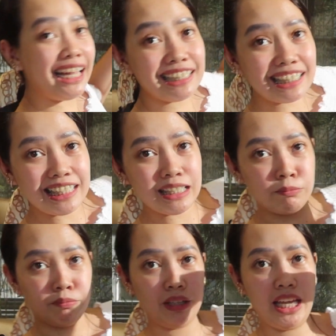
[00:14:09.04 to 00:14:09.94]
Van
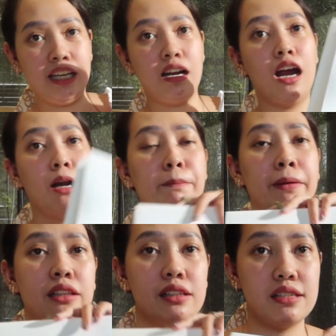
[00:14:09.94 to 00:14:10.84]
Cleef and
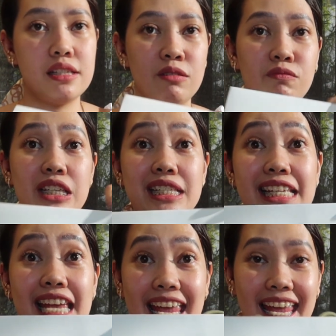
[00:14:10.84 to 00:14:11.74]
Arpels.
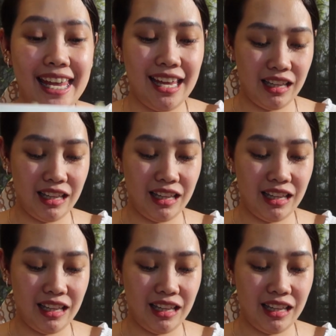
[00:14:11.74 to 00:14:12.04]
BCA.